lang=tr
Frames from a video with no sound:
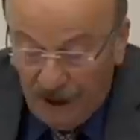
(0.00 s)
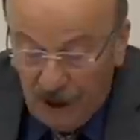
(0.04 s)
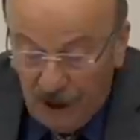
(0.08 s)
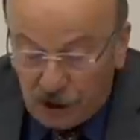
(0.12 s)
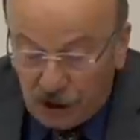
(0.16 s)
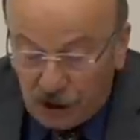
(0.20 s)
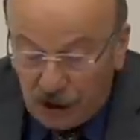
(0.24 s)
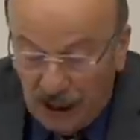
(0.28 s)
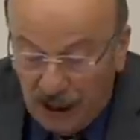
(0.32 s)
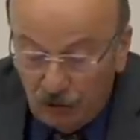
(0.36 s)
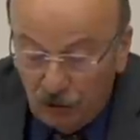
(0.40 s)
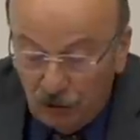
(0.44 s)

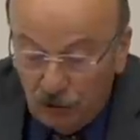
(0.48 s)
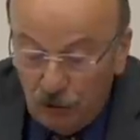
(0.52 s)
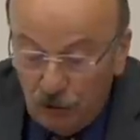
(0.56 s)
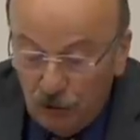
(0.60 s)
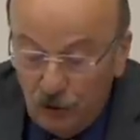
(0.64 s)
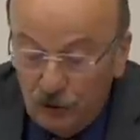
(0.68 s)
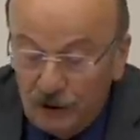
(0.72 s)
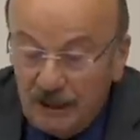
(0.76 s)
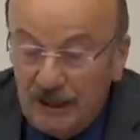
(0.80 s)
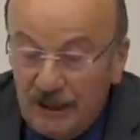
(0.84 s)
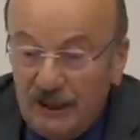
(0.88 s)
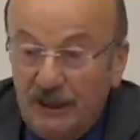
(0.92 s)
iş
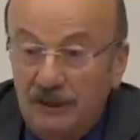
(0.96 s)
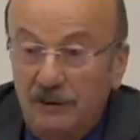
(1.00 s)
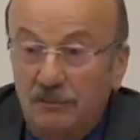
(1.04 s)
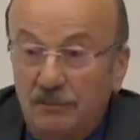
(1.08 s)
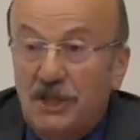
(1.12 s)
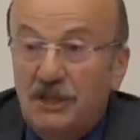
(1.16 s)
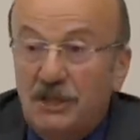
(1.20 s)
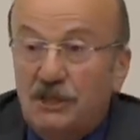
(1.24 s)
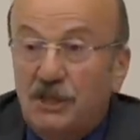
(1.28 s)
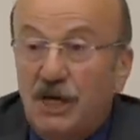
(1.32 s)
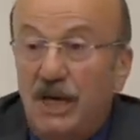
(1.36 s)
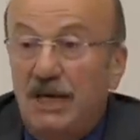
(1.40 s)
kanununun
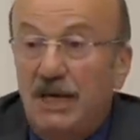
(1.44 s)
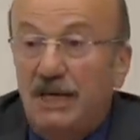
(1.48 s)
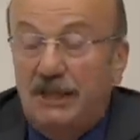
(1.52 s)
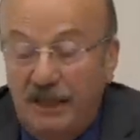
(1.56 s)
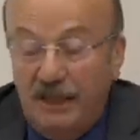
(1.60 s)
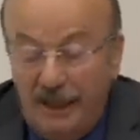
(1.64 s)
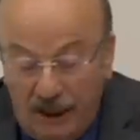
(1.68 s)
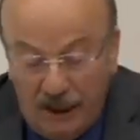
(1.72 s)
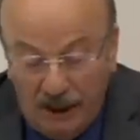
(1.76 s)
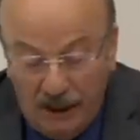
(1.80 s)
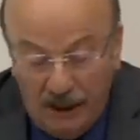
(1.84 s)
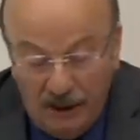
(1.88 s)
25'e
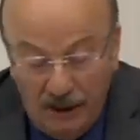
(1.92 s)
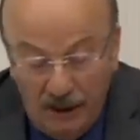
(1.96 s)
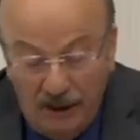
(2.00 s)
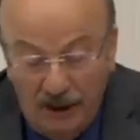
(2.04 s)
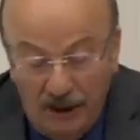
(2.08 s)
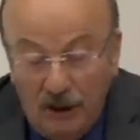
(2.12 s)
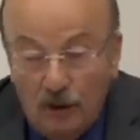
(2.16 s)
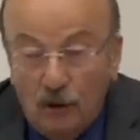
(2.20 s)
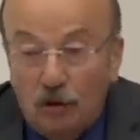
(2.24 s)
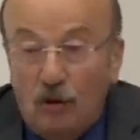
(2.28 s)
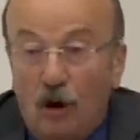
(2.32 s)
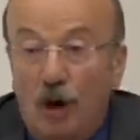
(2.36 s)

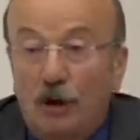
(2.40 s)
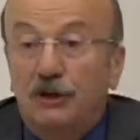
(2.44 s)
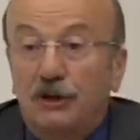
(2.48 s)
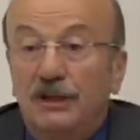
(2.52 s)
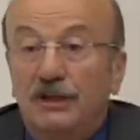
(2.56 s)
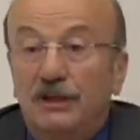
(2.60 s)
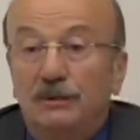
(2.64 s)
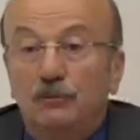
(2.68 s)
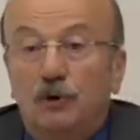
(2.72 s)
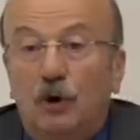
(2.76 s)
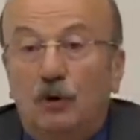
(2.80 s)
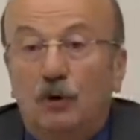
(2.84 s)
2 kod
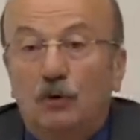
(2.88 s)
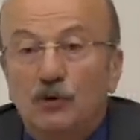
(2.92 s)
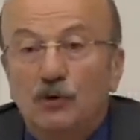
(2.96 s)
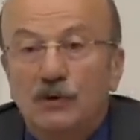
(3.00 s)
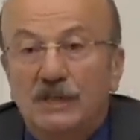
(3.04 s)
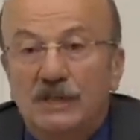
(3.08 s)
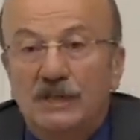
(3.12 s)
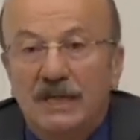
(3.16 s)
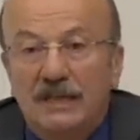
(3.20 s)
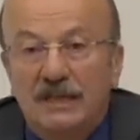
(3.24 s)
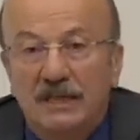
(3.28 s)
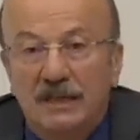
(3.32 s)

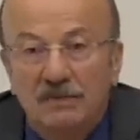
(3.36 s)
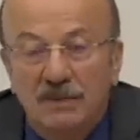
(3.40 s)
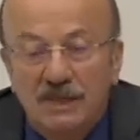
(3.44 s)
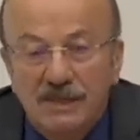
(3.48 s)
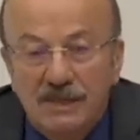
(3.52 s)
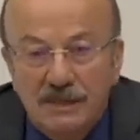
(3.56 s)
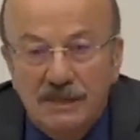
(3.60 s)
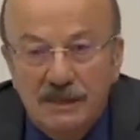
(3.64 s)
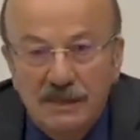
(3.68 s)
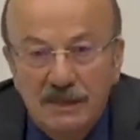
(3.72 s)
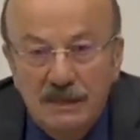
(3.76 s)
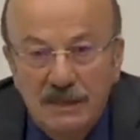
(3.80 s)
29
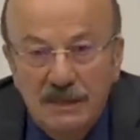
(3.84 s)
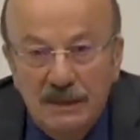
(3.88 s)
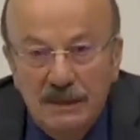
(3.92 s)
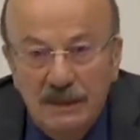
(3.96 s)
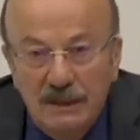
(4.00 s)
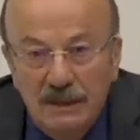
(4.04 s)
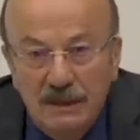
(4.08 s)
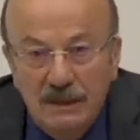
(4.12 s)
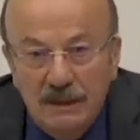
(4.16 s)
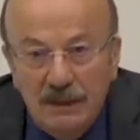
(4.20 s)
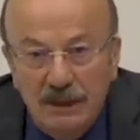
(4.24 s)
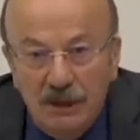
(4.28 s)
dediğimiz
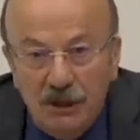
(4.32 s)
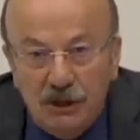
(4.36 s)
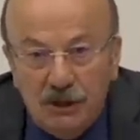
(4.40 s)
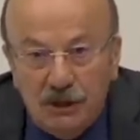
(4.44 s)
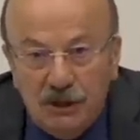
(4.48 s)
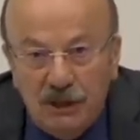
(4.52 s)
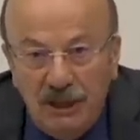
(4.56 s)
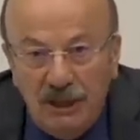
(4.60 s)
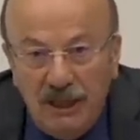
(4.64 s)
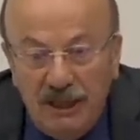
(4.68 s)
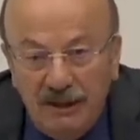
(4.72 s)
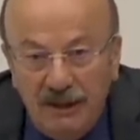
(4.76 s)

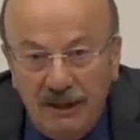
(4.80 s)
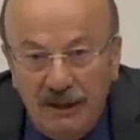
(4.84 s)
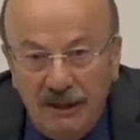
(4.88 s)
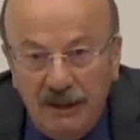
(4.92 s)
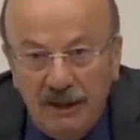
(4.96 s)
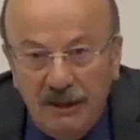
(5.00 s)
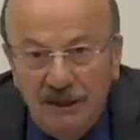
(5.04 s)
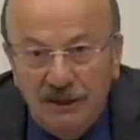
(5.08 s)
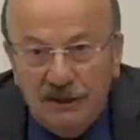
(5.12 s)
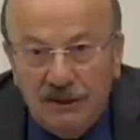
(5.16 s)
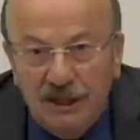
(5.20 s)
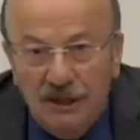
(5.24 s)

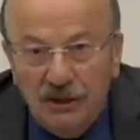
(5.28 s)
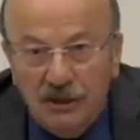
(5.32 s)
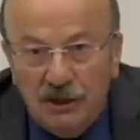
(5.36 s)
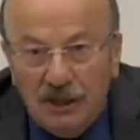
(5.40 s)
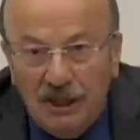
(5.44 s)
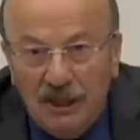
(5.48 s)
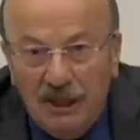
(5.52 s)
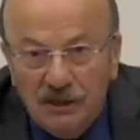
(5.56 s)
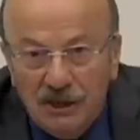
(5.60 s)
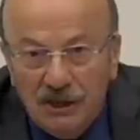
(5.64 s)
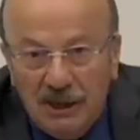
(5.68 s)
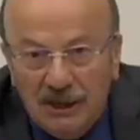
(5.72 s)
işçileri işten
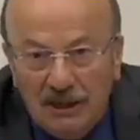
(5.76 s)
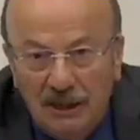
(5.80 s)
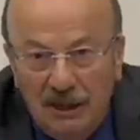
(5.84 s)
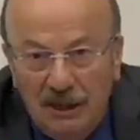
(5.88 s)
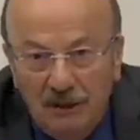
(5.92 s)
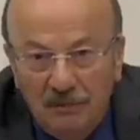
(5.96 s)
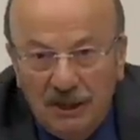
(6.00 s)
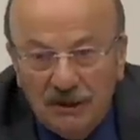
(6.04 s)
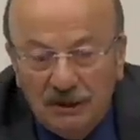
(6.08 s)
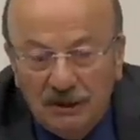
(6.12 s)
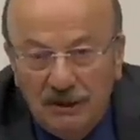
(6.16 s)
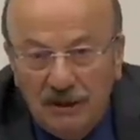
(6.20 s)

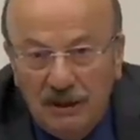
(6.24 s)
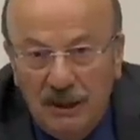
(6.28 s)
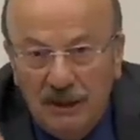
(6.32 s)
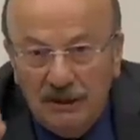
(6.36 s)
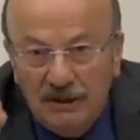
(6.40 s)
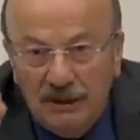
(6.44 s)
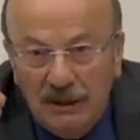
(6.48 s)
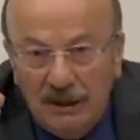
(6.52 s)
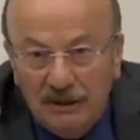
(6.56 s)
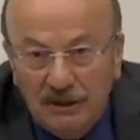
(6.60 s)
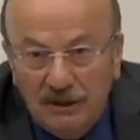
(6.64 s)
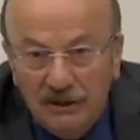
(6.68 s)
çıkaracaklar,
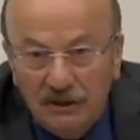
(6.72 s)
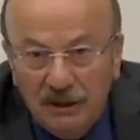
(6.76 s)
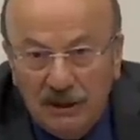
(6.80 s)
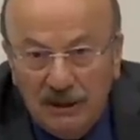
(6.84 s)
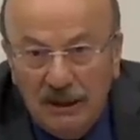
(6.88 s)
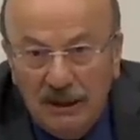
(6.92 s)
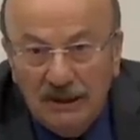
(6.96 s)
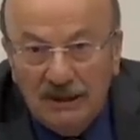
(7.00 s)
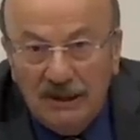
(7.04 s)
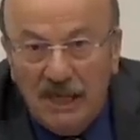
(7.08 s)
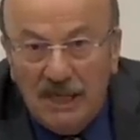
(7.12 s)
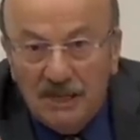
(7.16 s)
başlarından
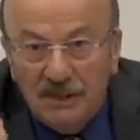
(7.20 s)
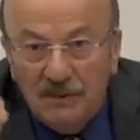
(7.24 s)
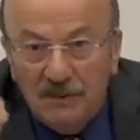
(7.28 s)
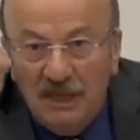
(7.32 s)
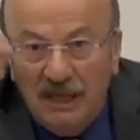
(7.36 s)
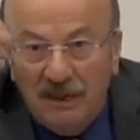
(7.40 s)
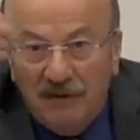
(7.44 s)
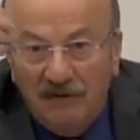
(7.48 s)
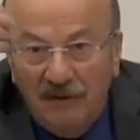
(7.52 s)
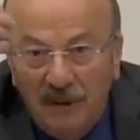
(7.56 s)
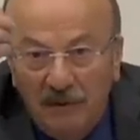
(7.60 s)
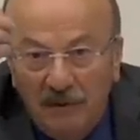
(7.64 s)
atacaklar,
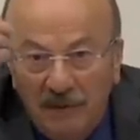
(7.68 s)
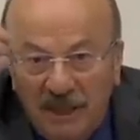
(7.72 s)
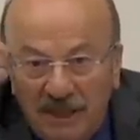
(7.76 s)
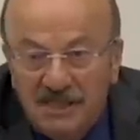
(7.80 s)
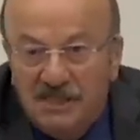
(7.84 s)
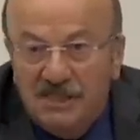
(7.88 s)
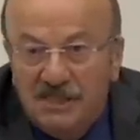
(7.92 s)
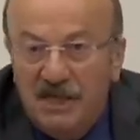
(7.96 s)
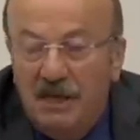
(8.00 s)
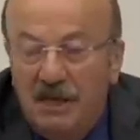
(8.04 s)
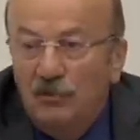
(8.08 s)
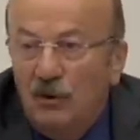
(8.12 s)
tazminat
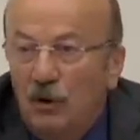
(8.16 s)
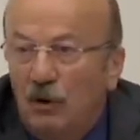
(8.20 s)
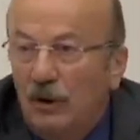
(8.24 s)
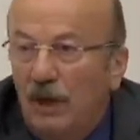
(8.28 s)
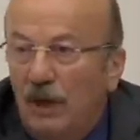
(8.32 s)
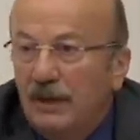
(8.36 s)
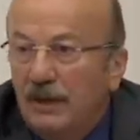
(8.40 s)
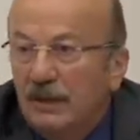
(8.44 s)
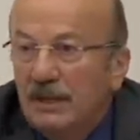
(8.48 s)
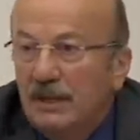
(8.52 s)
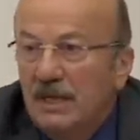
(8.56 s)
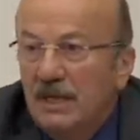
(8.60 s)
vermek
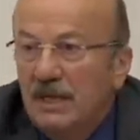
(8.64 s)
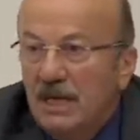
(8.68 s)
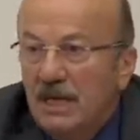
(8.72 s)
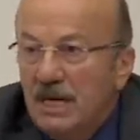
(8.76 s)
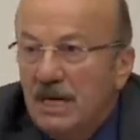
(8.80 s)
istemiyorlar